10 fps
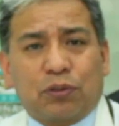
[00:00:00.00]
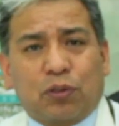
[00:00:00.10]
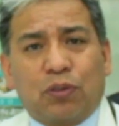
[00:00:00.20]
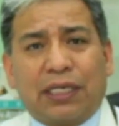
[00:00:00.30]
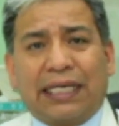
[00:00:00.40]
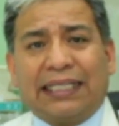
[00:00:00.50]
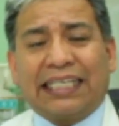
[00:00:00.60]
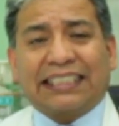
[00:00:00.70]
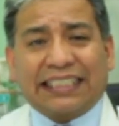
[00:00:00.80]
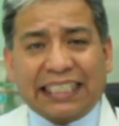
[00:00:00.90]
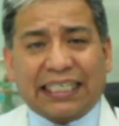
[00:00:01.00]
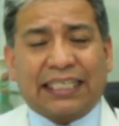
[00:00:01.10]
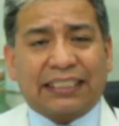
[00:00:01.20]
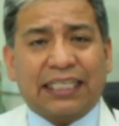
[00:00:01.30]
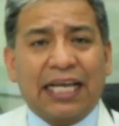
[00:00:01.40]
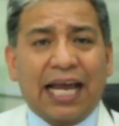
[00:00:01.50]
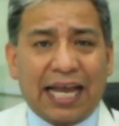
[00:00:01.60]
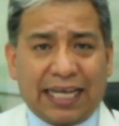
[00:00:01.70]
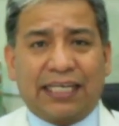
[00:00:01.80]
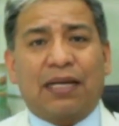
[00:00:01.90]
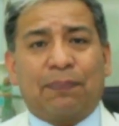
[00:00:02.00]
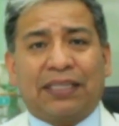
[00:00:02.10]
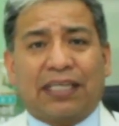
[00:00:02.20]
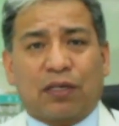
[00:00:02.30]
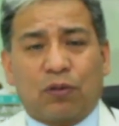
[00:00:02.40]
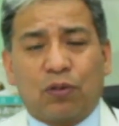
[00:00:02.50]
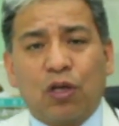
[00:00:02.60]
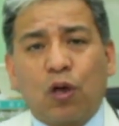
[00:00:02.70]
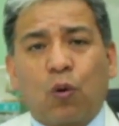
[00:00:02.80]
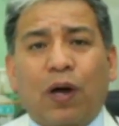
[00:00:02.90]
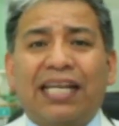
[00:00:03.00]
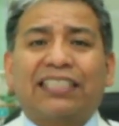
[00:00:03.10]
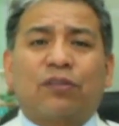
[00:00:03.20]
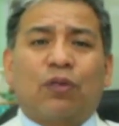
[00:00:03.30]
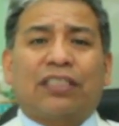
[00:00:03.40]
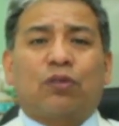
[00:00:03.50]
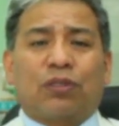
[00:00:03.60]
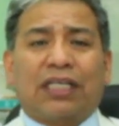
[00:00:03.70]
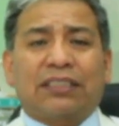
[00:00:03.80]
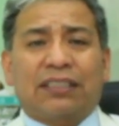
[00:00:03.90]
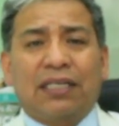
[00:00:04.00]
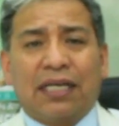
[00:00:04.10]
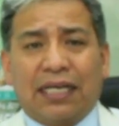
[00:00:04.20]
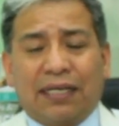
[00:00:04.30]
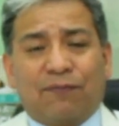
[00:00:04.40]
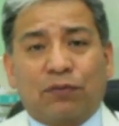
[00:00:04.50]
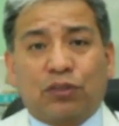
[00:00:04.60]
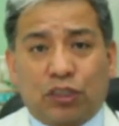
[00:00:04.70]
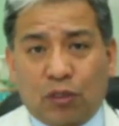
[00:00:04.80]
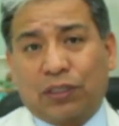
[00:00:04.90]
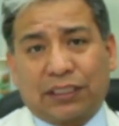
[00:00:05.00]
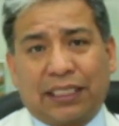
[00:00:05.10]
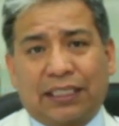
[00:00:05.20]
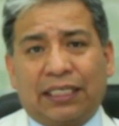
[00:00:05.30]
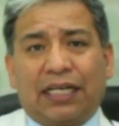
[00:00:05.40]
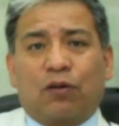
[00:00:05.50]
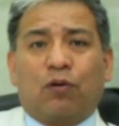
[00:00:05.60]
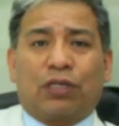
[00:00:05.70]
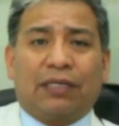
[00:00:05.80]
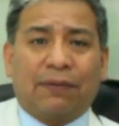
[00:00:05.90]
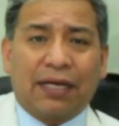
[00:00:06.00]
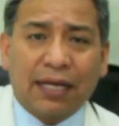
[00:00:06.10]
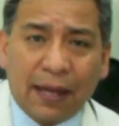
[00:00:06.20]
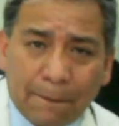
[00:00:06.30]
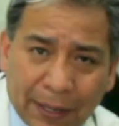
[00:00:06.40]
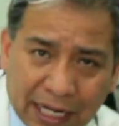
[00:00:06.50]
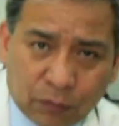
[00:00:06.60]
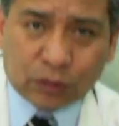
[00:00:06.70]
mucho decirles aquí en el pintarrón cuáles son las otras eh, funciones que tiene el Cogniva para